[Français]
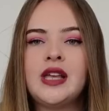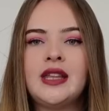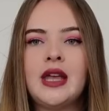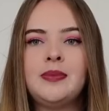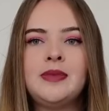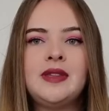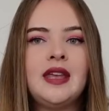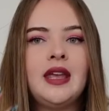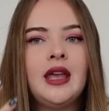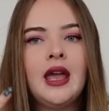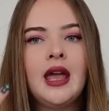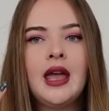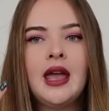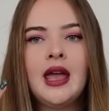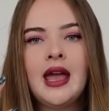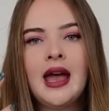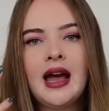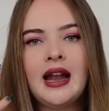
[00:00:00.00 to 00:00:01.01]
adapté
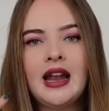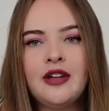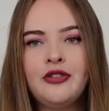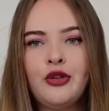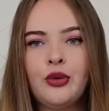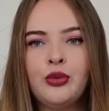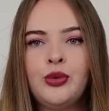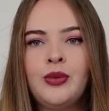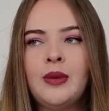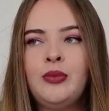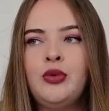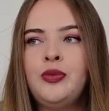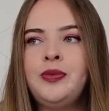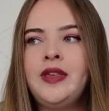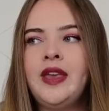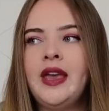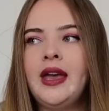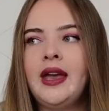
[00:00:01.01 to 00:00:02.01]
à la forme de ma
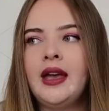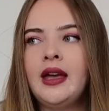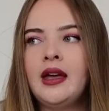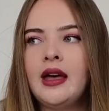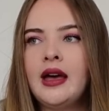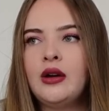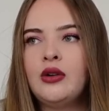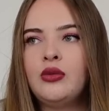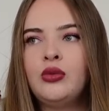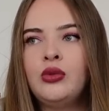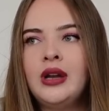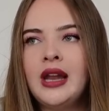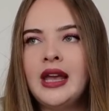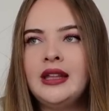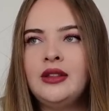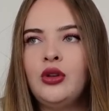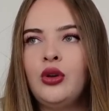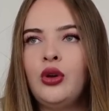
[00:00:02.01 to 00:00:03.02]
paupière, au
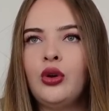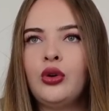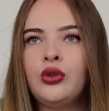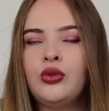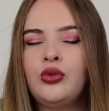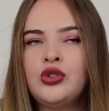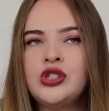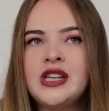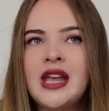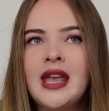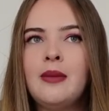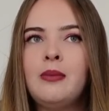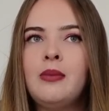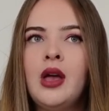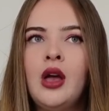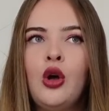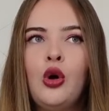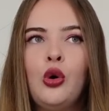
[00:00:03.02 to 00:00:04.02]
liner que
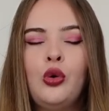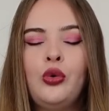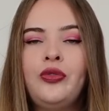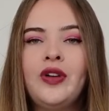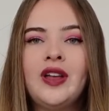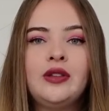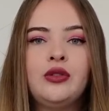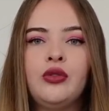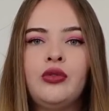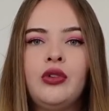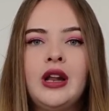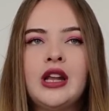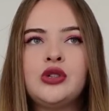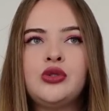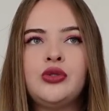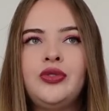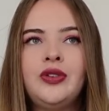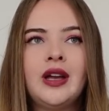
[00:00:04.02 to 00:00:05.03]
j'aime, au fait que
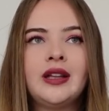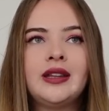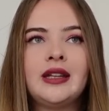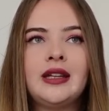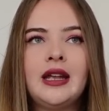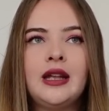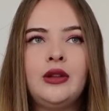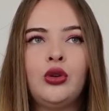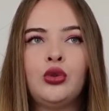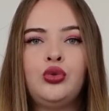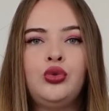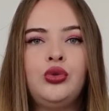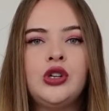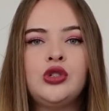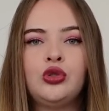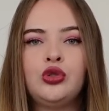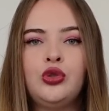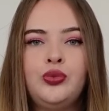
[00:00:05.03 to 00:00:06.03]
voilà je fais un trade liner tous
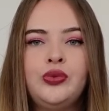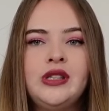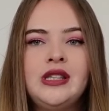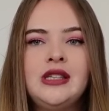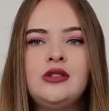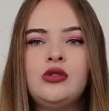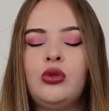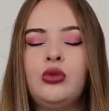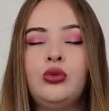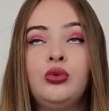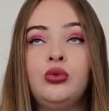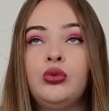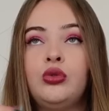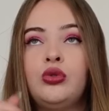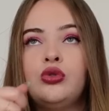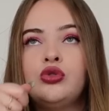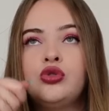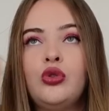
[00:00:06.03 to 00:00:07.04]
les jours depuis 10 ans
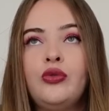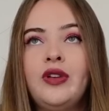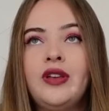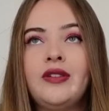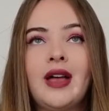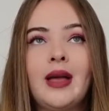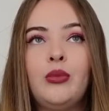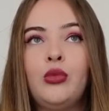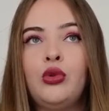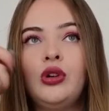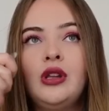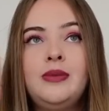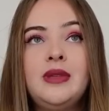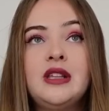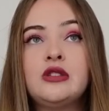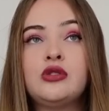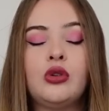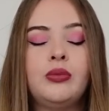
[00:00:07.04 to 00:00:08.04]
donc euh, je le fais vraiment
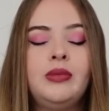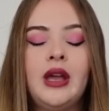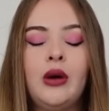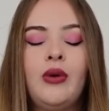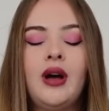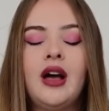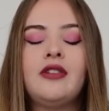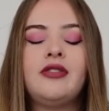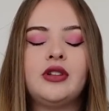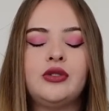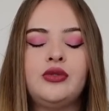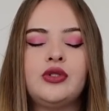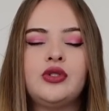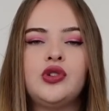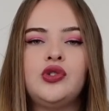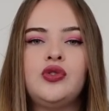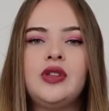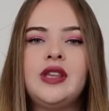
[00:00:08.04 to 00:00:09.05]
limite sans miroir enfin tu vois
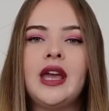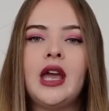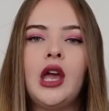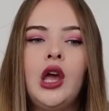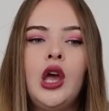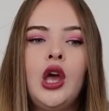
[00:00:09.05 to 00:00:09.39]
ce que je veux dire